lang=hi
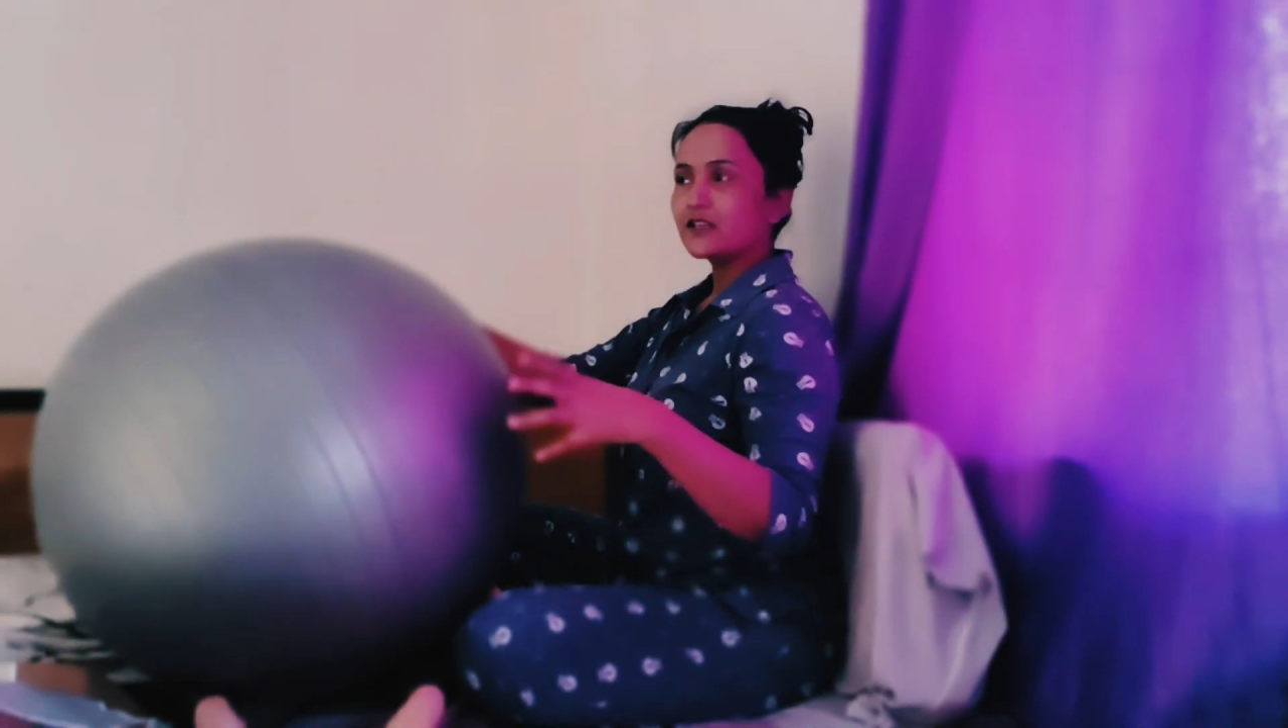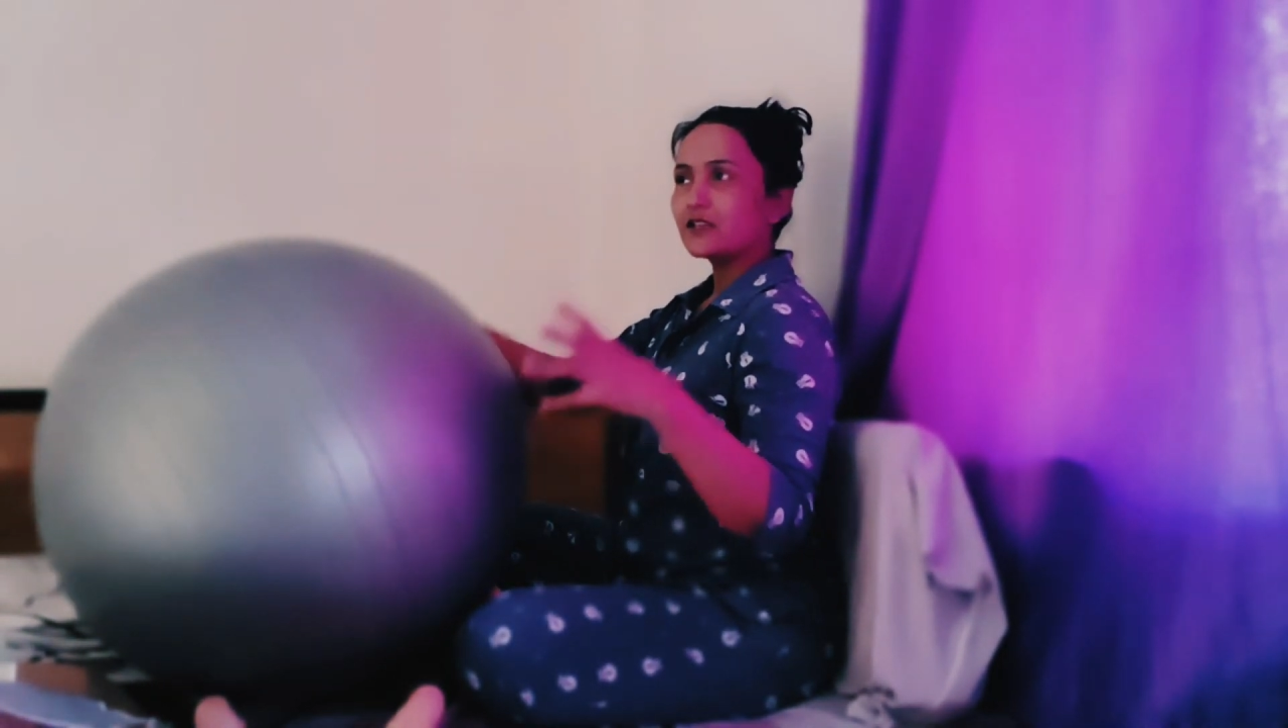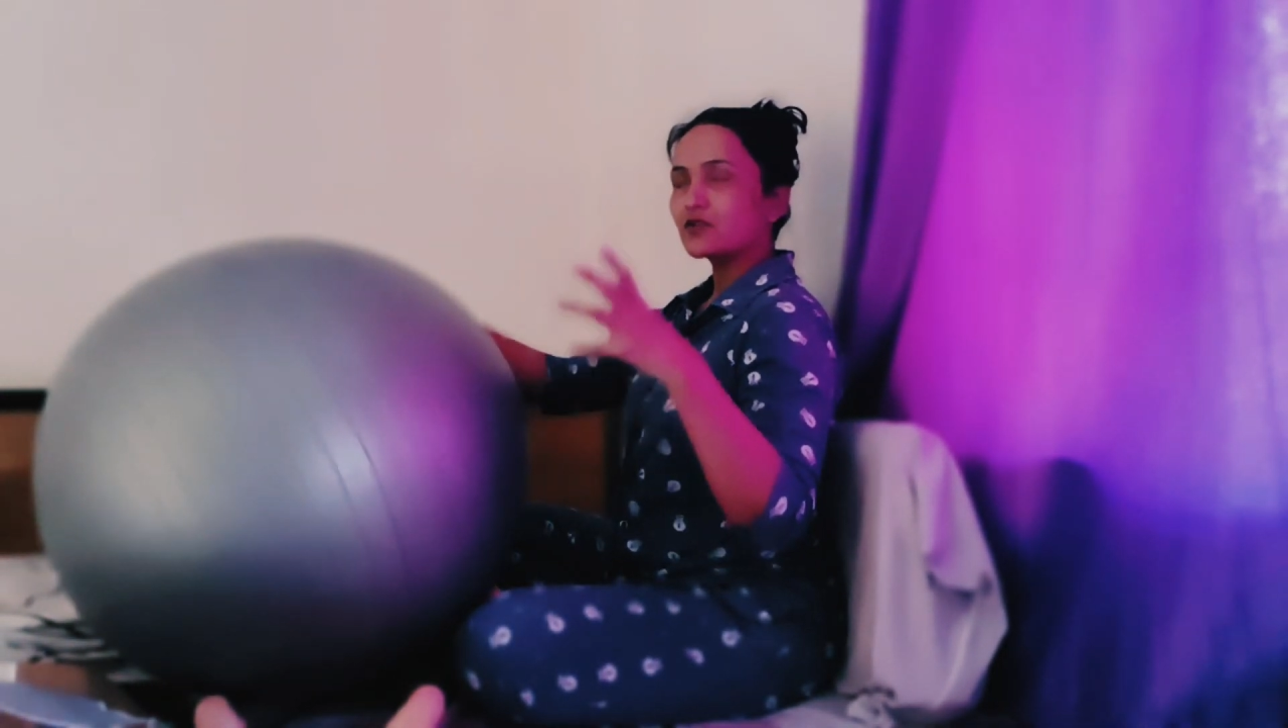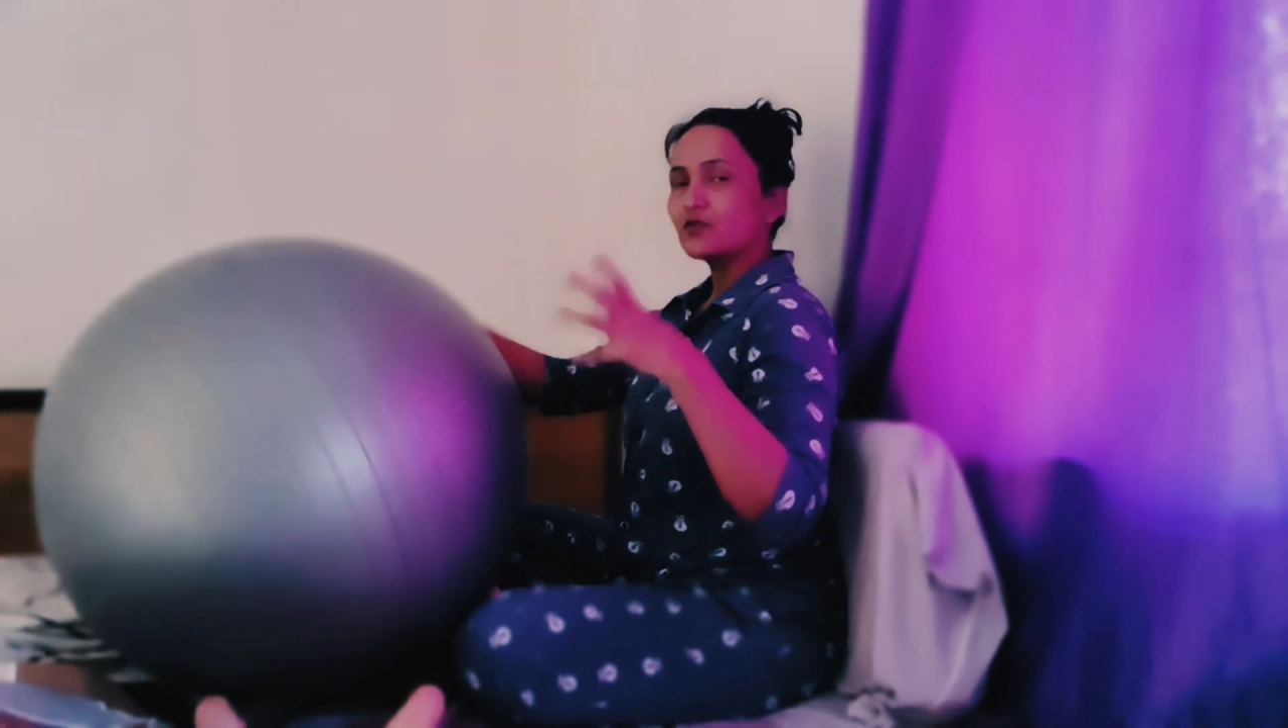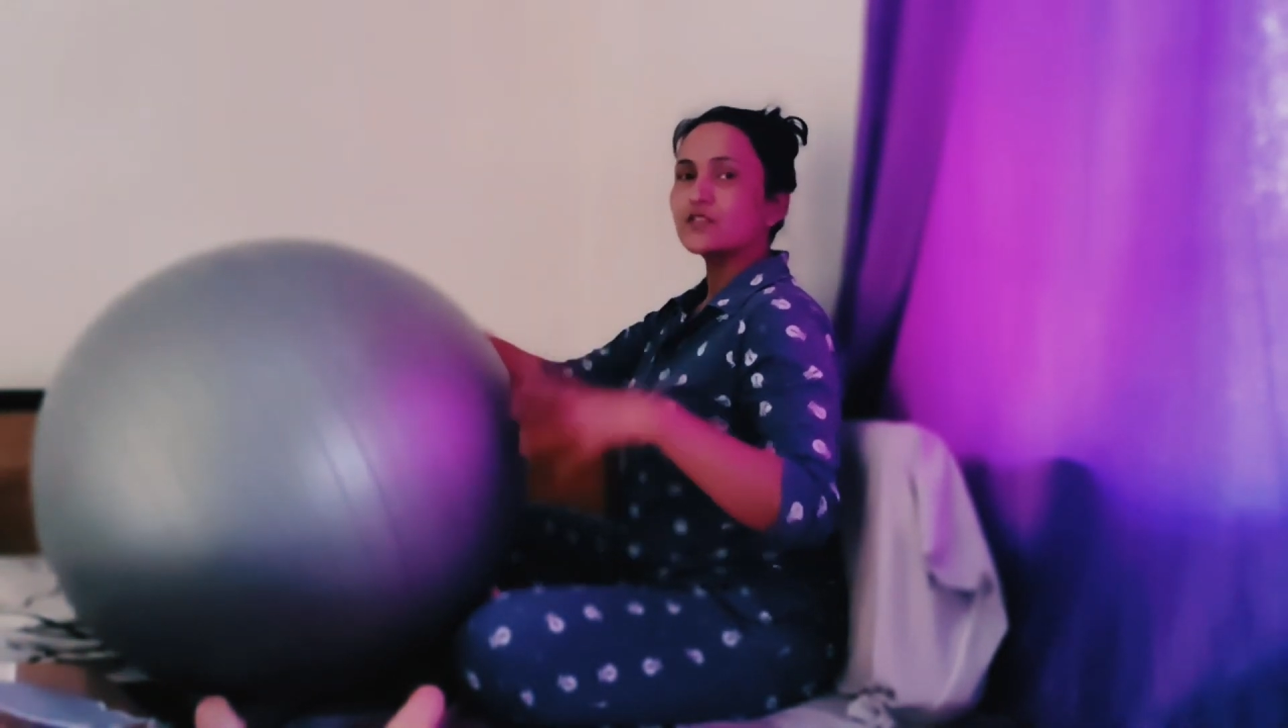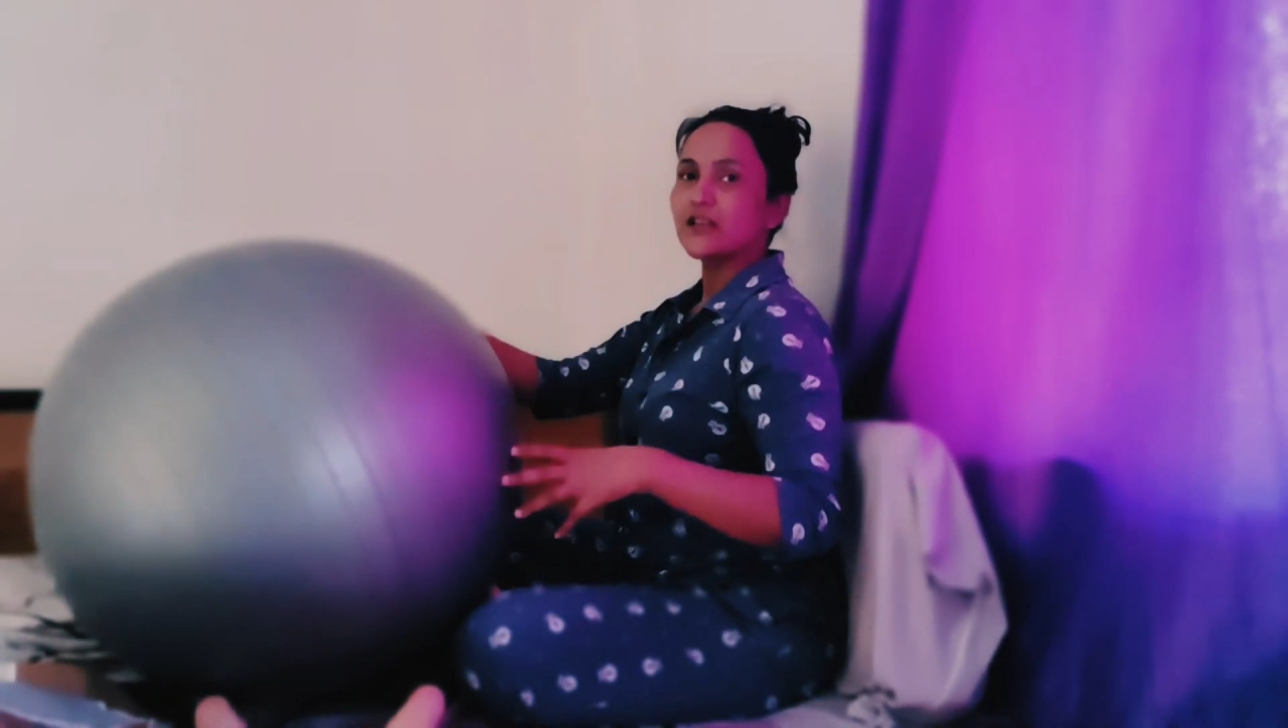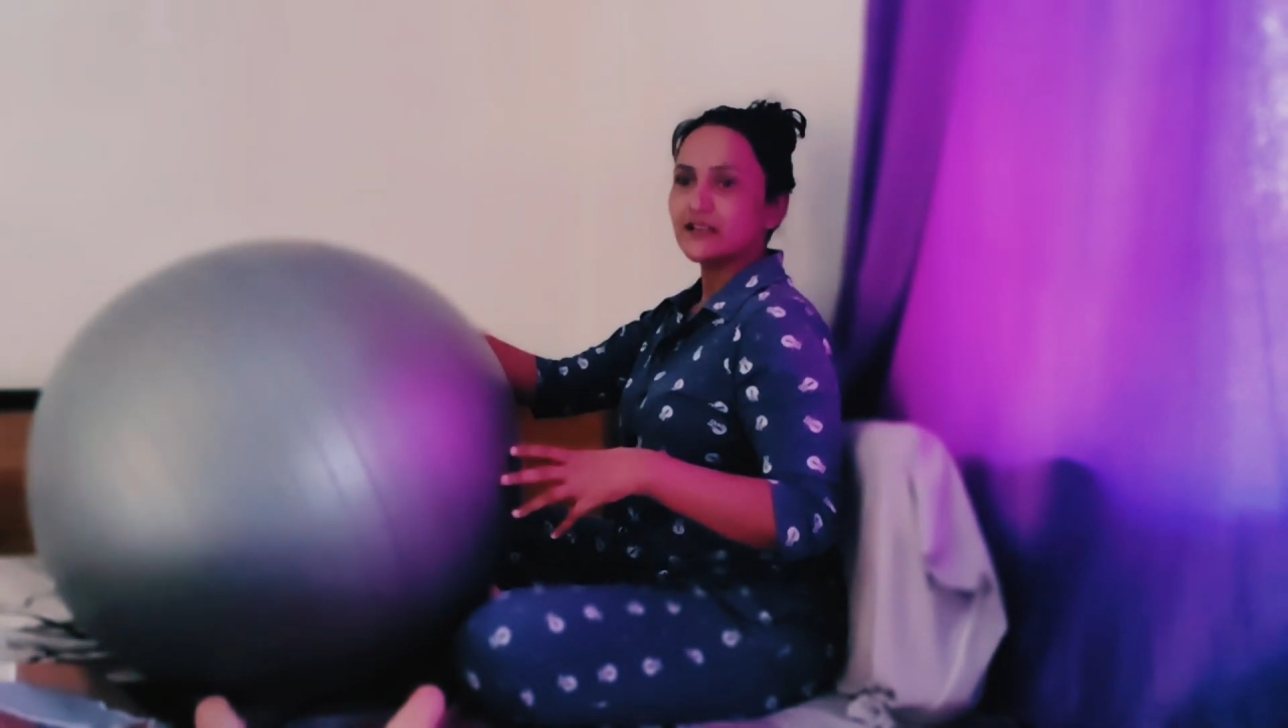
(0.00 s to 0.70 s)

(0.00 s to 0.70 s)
कि स्कूल से